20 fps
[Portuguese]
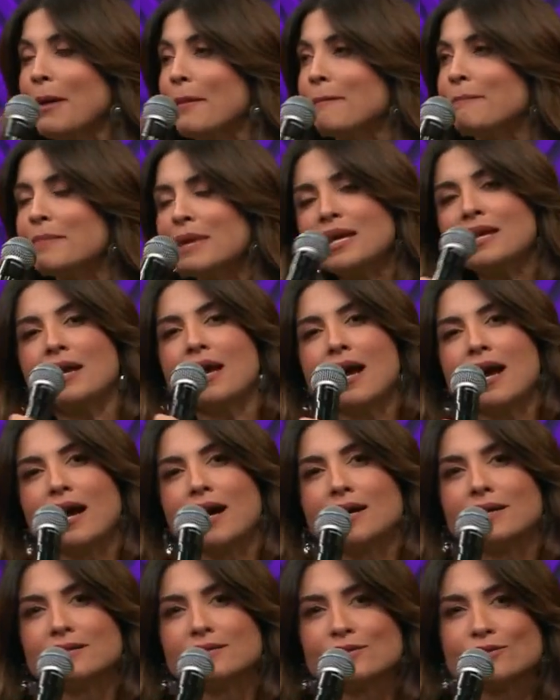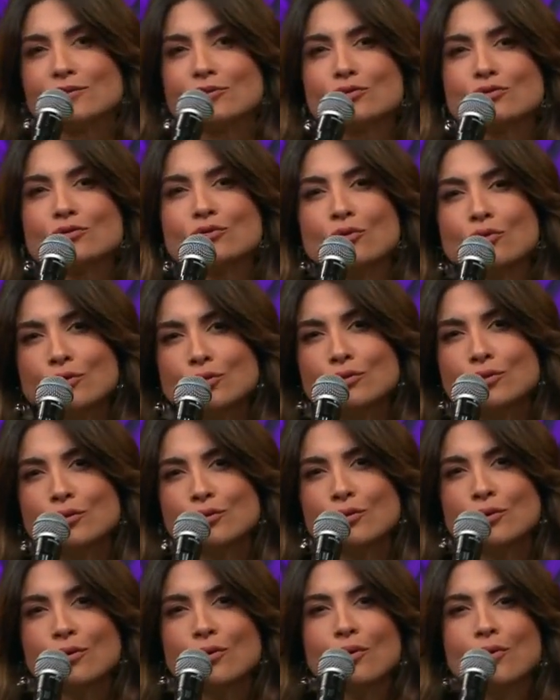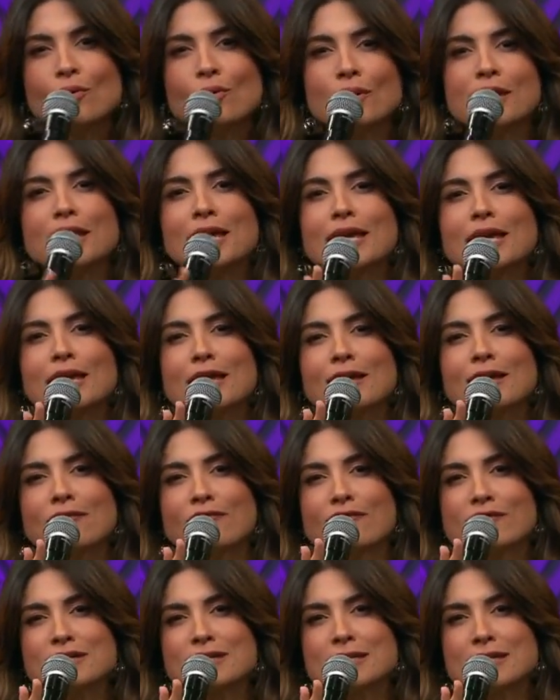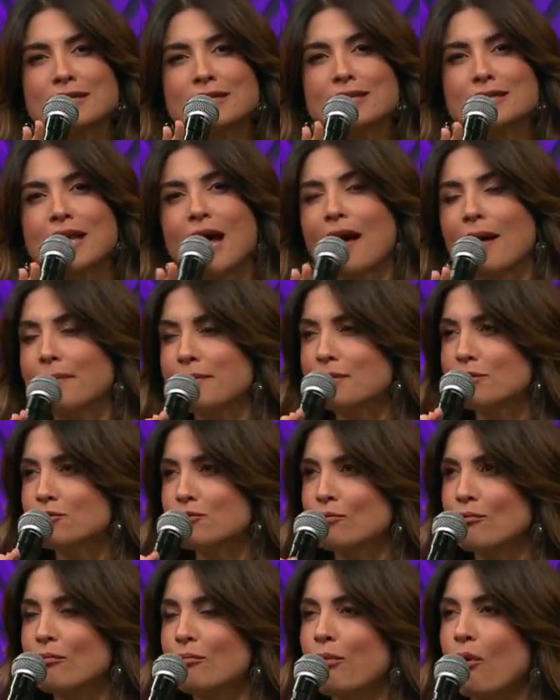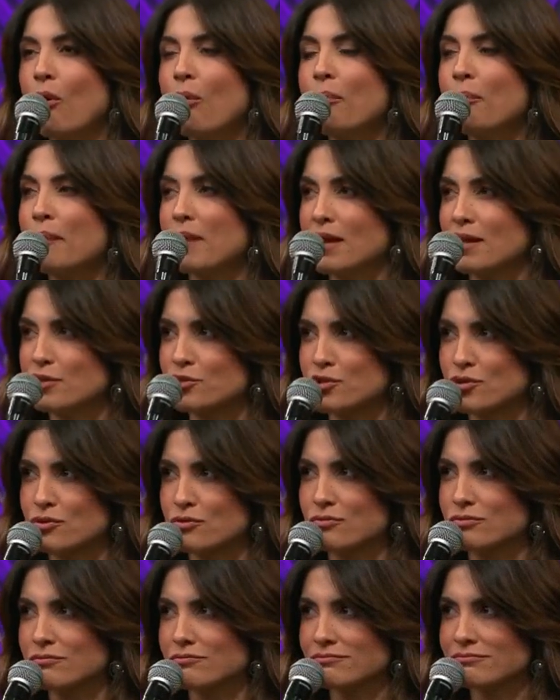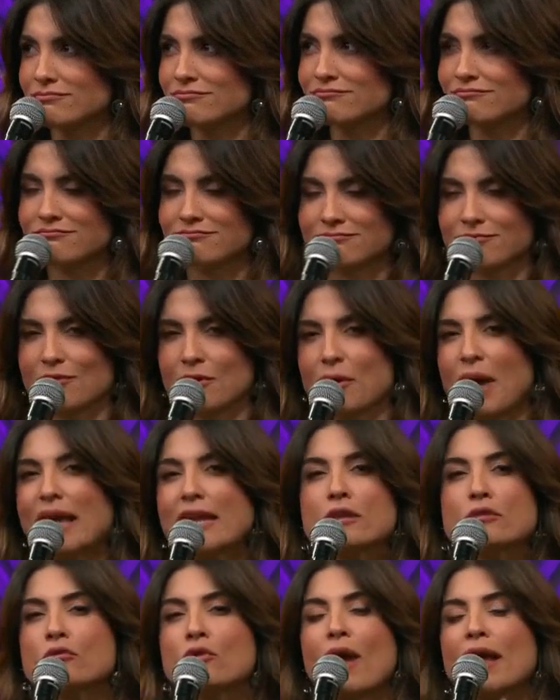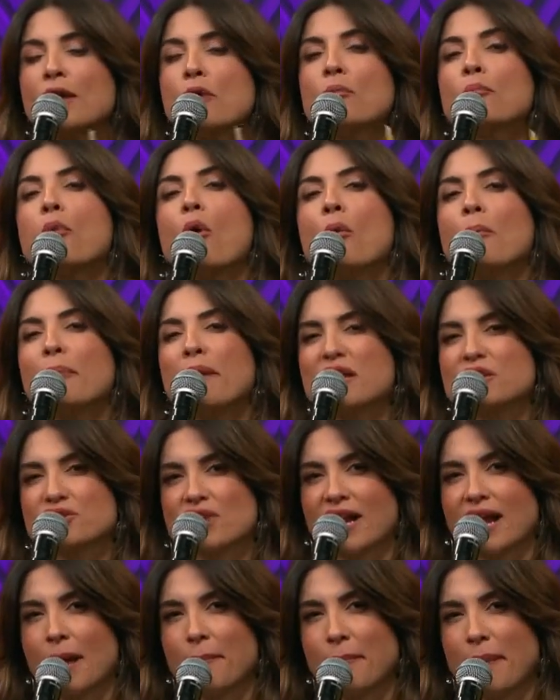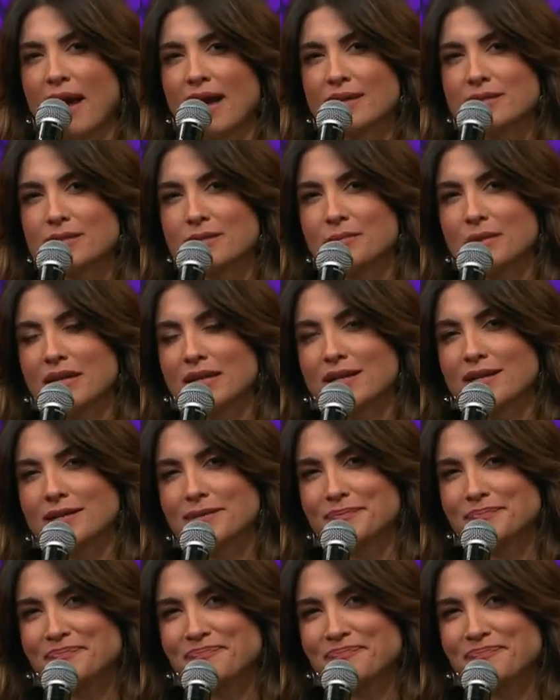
Mina, tudo o que você sabe de um bom beijo. O que, é que, é que um bom beijo é capaz, Mina?